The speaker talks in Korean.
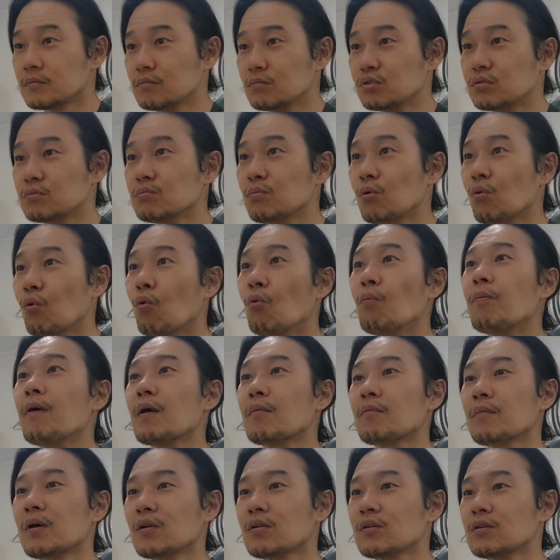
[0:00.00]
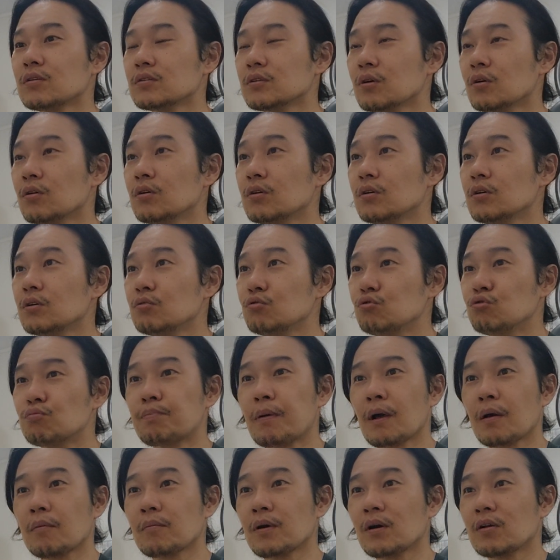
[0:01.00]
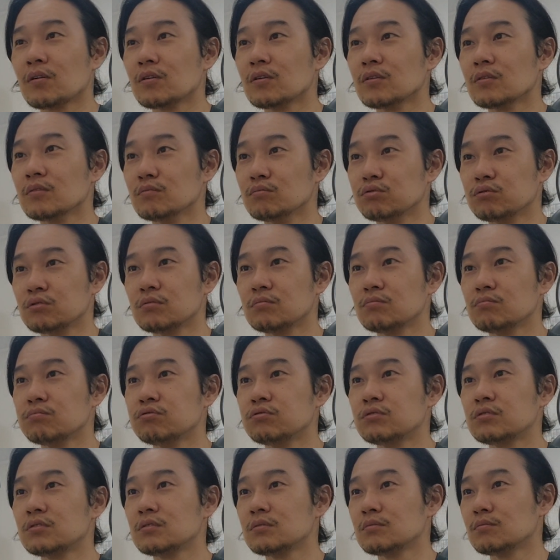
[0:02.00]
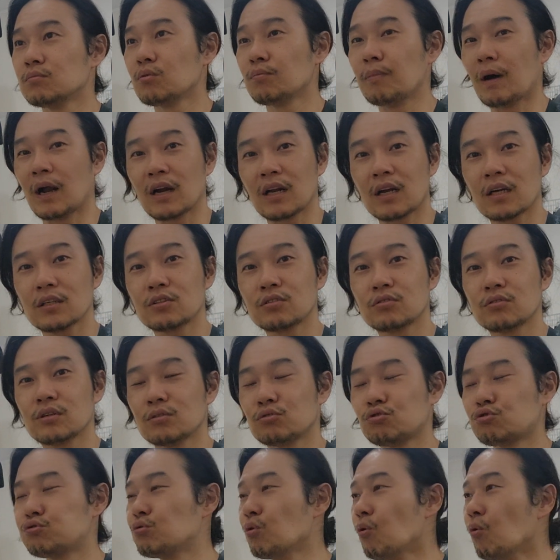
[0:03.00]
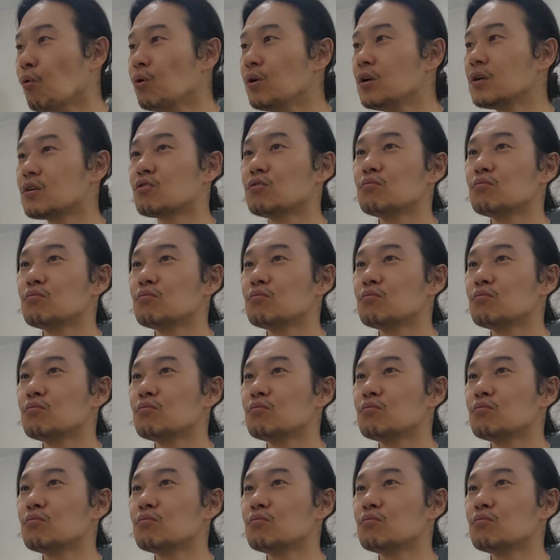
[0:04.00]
무슨 뭐 500만 원, 어? 600만 원 무슨 무슨 뭐 말 같지도 않아주 5일